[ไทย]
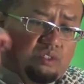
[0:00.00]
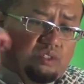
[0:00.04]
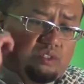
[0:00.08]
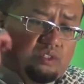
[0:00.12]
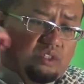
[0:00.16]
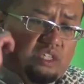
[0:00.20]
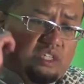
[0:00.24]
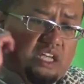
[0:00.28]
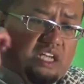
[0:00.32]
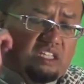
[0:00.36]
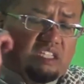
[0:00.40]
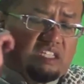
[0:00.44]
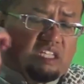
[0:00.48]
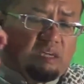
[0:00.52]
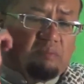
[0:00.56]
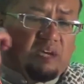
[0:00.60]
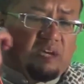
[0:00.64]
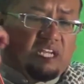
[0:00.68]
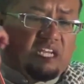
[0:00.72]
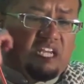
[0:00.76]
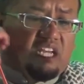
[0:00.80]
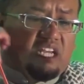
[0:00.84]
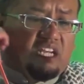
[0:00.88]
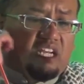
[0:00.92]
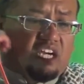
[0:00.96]
สิ่งที่ไม่
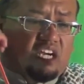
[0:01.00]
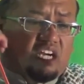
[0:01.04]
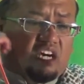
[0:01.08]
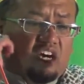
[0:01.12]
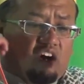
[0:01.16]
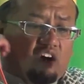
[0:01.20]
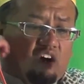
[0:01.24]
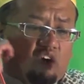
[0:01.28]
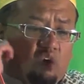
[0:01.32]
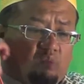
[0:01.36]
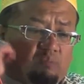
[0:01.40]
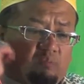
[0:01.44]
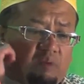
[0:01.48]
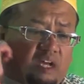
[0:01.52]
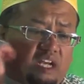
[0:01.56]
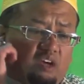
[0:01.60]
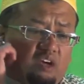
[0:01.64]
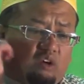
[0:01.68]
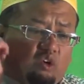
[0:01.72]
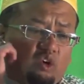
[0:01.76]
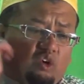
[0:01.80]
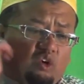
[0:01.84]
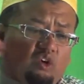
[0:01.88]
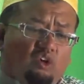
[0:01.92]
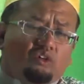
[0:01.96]
ดีนี่กรอกลงไปใน
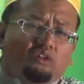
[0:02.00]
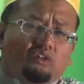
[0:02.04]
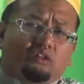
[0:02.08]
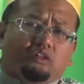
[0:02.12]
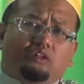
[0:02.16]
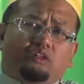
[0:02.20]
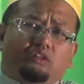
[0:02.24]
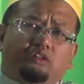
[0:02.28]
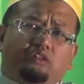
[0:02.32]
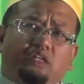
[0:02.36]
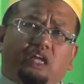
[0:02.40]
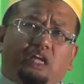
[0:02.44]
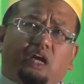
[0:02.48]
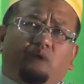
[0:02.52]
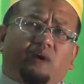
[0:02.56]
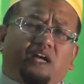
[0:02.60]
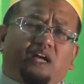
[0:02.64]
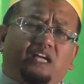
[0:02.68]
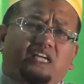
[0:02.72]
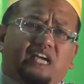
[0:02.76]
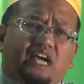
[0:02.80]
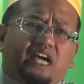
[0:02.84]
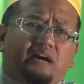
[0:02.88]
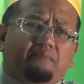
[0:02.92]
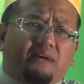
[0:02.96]
หู ในวัน
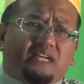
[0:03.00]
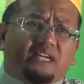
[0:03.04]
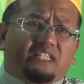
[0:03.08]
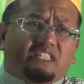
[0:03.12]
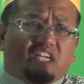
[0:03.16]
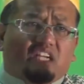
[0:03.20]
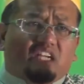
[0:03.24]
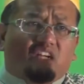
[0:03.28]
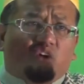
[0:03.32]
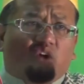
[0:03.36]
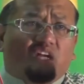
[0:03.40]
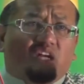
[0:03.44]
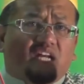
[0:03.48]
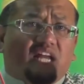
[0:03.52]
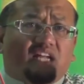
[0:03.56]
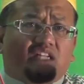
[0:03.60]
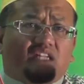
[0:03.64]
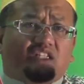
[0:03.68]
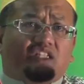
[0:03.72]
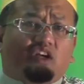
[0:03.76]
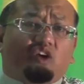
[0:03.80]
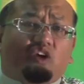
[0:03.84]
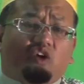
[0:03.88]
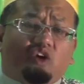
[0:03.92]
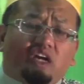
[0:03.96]
เกียรัดจะโดนนั่น
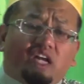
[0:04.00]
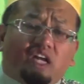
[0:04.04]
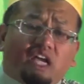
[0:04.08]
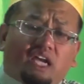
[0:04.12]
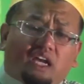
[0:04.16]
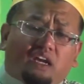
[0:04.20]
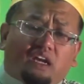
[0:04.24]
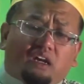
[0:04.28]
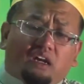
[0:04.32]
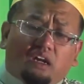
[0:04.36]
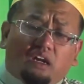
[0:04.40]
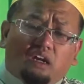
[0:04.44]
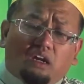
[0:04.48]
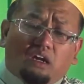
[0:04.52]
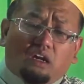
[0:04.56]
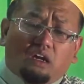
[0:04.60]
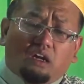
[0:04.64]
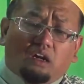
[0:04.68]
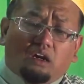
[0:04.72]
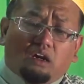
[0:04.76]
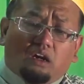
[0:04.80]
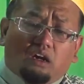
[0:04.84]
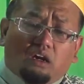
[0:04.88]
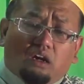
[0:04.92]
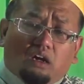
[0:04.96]
จะโดนนี่
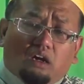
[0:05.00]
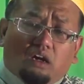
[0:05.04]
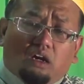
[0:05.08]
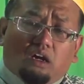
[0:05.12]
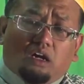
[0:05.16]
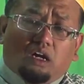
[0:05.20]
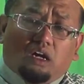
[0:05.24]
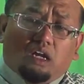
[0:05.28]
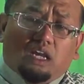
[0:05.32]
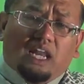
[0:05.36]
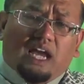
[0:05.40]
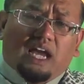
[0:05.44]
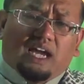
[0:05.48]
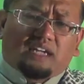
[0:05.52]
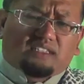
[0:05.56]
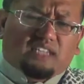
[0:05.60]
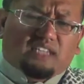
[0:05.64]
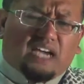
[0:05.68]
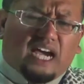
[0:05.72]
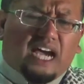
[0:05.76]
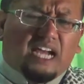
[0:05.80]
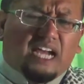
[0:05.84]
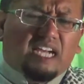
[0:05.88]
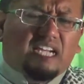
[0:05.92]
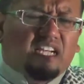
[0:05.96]
หลัก
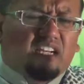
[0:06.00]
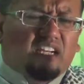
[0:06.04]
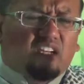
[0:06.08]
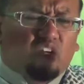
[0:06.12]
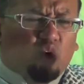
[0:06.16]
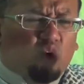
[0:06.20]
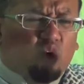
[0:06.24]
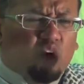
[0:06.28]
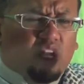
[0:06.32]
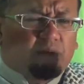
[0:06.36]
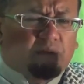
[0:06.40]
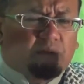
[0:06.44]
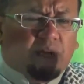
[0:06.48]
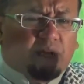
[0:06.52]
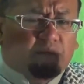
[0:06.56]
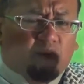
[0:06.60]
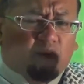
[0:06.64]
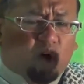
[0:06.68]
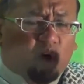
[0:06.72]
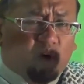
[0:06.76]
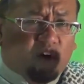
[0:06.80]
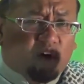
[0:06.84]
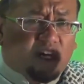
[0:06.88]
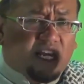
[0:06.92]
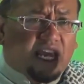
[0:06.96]
ฐานนี่ดูแล้วมัน
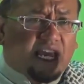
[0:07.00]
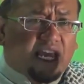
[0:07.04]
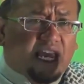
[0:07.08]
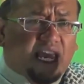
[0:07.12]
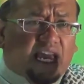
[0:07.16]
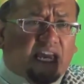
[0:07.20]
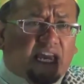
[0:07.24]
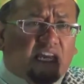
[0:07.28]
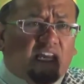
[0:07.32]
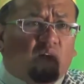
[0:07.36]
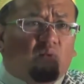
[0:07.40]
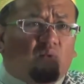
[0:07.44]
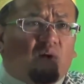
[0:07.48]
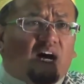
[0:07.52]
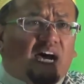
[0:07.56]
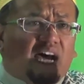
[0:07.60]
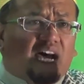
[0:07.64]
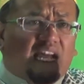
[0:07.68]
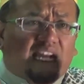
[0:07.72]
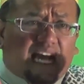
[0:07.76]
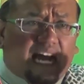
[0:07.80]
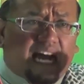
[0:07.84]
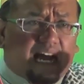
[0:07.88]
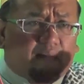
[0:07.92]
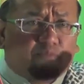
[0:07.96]
บ่งแน่ๆ เลยว่าฮา
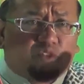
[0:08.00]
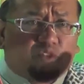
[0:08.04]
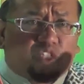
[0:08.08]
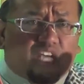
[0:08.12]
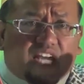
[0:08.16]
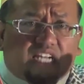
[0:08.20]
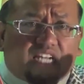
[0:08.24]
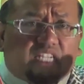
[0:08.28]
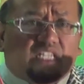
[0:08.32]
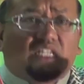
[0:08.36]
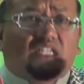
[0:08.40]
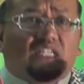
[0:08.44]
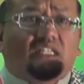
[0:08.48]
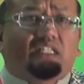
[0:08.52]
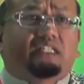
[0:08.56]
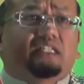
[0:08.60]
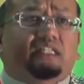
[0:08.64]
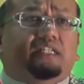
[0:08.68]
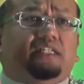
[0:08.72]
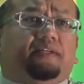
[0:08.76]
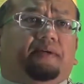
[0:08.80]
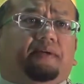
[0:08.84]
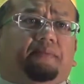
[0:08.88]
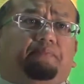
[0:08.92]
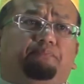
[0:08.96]
รามชัดเล
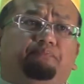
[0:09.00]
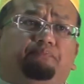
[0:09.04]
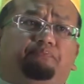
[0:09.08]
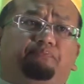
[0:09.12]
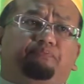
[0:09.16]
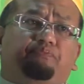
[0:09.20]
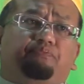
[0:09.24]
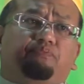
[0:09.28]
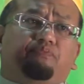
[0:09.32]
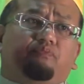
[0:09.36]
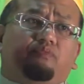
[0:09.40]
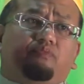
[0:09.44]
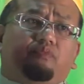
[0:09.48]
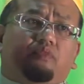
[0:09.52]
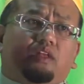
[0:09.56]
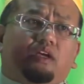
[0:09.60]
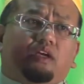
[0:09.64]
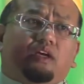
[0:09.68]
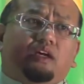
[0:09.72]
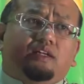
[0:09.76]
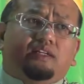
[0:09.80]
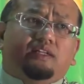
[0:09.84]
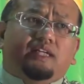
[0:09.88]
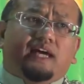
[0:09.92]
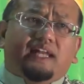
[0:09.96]
ย
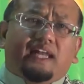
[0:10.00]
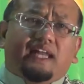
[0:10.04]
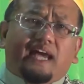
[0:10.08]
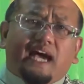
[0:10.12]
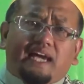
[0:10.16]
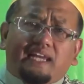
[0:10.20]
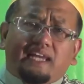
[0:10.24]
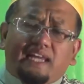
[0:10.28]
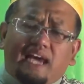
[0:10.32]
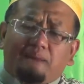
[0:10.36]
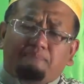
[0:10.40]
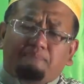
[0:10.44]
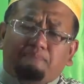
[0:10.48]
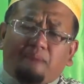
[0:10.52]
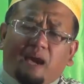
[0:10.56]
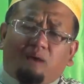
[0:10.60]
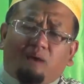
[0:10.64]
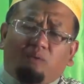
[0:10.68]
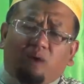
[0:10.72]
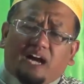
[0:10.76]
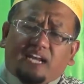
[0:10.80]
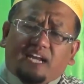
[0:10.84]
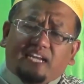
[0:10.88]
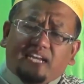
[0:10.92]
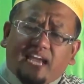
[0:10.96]
ดาราลาแปล
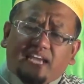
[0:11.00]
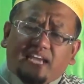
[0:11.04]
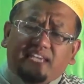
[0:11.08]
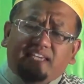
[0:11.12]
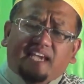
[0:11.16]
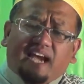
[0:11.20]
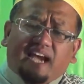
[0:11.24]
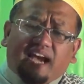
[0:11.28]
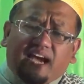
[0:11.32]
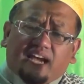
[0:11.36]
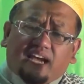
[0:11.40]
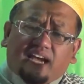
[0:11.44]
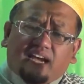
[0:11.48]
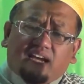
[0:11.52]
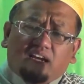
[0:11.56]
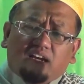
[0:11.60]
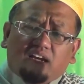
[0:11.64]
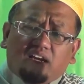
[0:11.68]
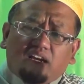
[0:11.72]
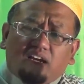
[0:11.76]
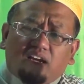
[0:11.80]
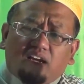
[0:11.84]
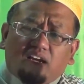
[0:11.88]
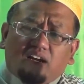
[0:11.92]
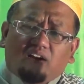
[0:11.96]
ว่าในยะ
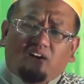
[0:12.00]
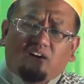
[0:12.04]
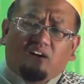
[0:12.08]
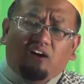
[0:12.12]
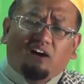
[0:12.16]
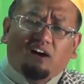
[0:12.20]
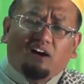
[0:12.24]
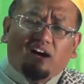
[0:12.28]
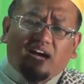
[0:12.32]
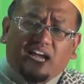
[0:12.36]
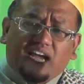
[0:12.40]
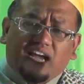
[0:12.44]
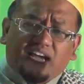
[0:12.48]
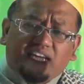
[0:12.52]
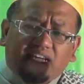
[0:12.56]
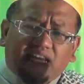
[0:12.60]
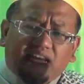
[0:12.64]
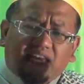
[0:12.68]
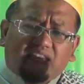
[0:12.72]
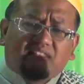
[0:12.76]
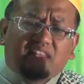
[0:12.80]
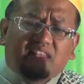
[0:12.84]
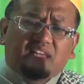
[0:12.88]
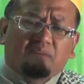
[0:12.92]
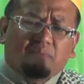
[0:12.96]
ของฮะดี
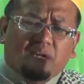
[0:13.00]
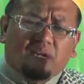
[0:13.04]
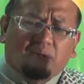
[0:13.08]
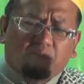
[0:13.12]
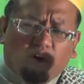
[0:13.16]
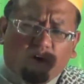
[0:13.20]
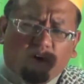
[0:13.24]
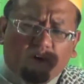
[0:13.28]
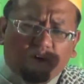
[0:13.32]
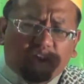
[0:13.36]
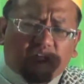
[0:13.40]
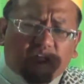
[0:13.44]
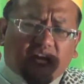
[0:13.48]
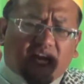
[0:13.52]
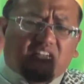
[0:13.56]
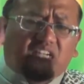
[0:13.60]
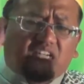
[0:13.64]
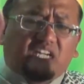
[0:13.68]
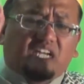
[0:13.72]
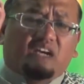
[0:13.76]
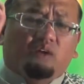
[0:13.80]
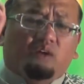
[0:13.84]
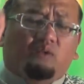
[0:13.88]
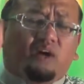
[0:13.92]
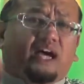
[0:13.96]
ษเนี่ยมันบ่งชัด
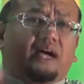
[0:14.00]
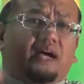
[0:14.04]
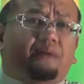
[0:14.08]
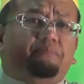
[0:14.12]
เลยว่า